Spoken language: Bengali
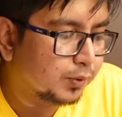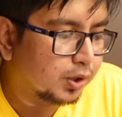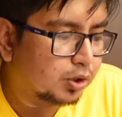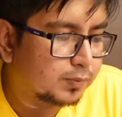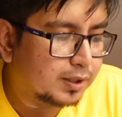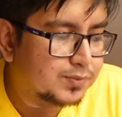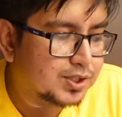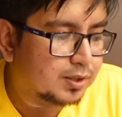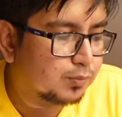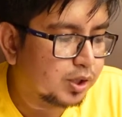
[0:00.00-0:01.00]
পরে এরকম দেখলাম
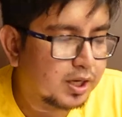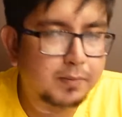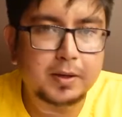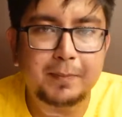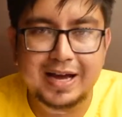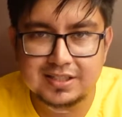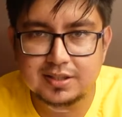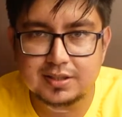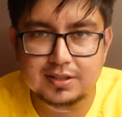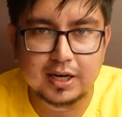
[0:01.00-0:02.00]
চিকেন বড়ি কাবাবটা
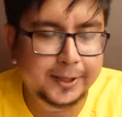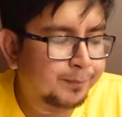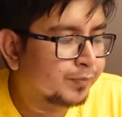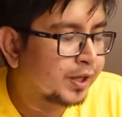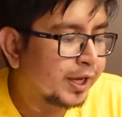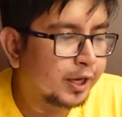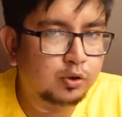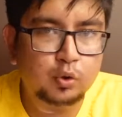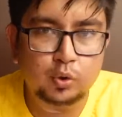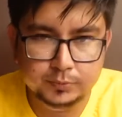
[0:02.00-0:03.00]
ভাইজে দিছে লাইক
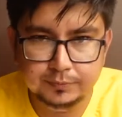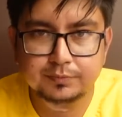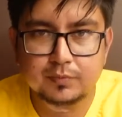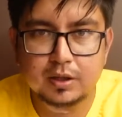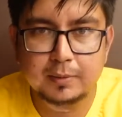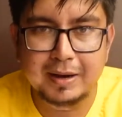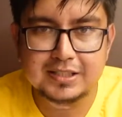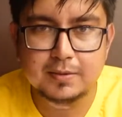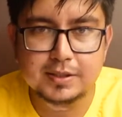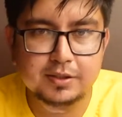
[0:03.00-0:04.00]
একটু
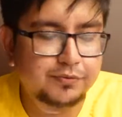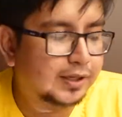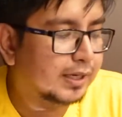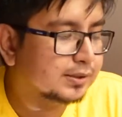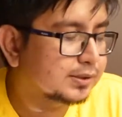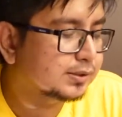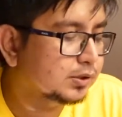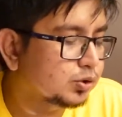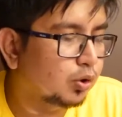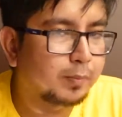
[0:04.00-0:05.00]
ভাজা ভাজা ফিল
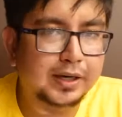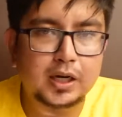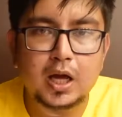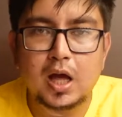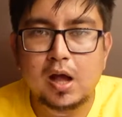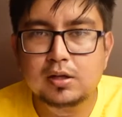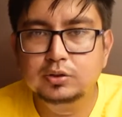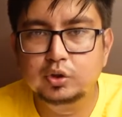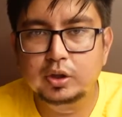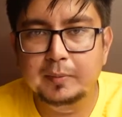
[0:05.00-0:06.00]
আসতেছে সো বাট
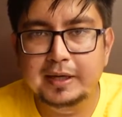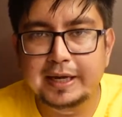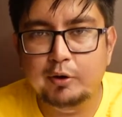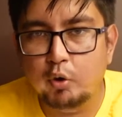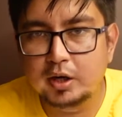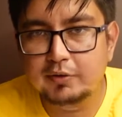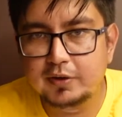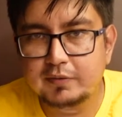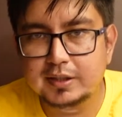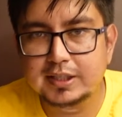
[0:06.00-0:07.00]
যদি মানে কোলের
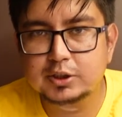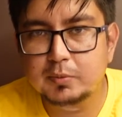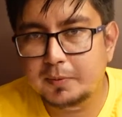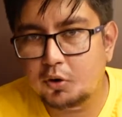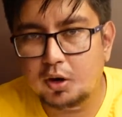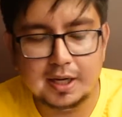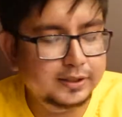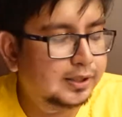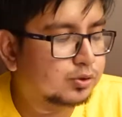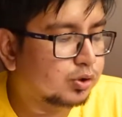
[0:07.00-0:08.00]
ফ্লেভারটা সব কয়লা
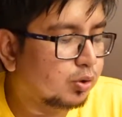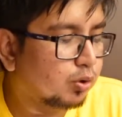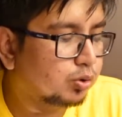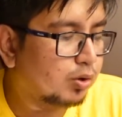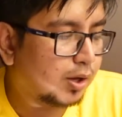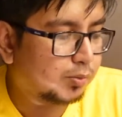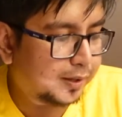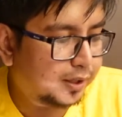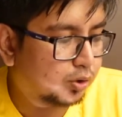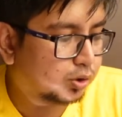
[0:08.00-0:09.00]
দিয়ে যদি করতো আরও
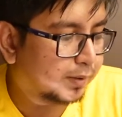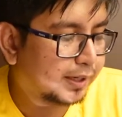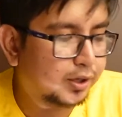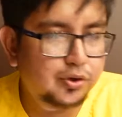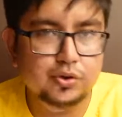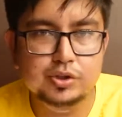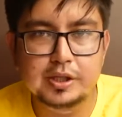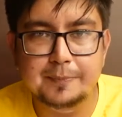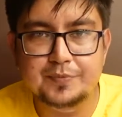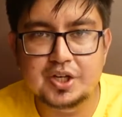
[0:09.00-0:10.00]
বেটার হতে পারে এটা একটু
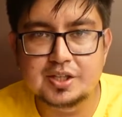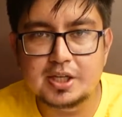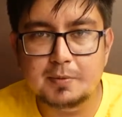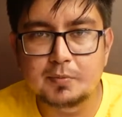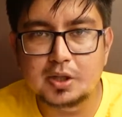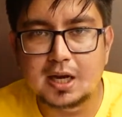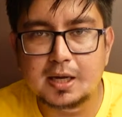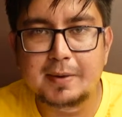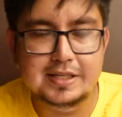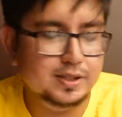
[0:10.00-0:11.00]
যে চিকেন চাপের মতো
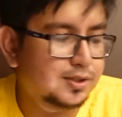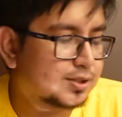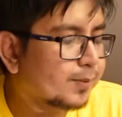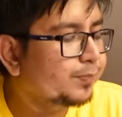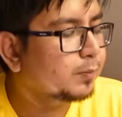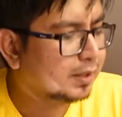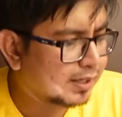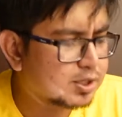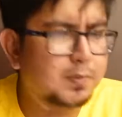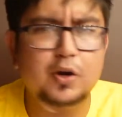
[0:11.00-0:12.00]
হালকা ভাইজে দিছে বাট
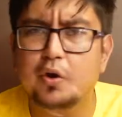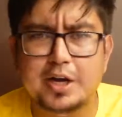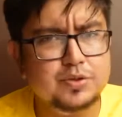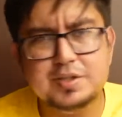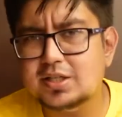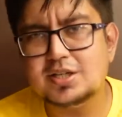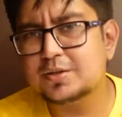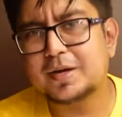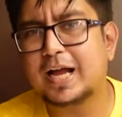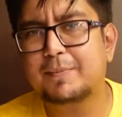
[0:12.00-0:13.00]
টেস্ট ভালো একশো বিশ টাকা
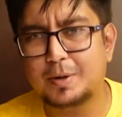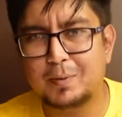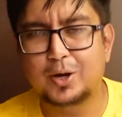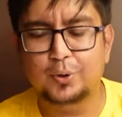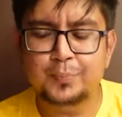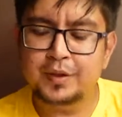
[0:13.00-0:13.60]
হিসেবে খারাপ না ভালো